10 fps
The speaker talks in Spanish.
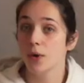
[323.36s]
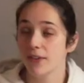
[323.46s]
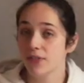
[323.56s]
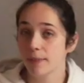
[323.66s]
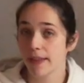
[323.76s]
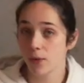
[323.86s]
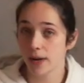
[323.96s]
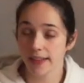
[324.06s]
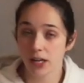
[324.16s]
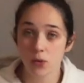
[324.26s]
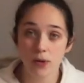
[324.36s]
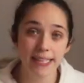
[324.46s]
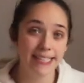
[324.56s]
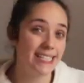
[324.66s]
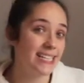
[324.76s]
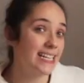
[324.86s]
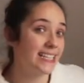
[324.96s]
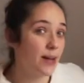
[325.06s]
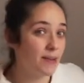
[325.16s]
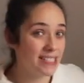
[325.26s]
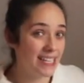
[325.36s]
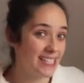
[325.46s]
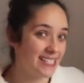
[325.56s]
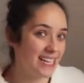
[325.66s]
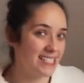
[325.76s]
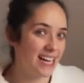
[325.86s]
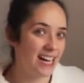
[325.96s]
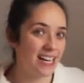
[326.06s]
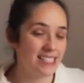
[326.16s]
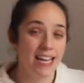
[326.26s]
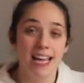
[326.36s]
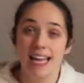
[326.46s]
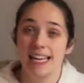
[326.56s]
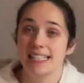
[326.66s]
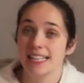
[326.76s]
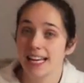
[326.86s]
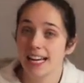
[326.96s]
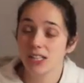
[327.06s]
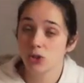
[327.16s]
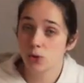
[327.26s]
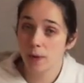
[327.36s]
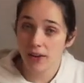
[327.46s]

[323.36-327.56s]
Una forma de guardar juguetes es a través de estas cajas. Estas cajas nos van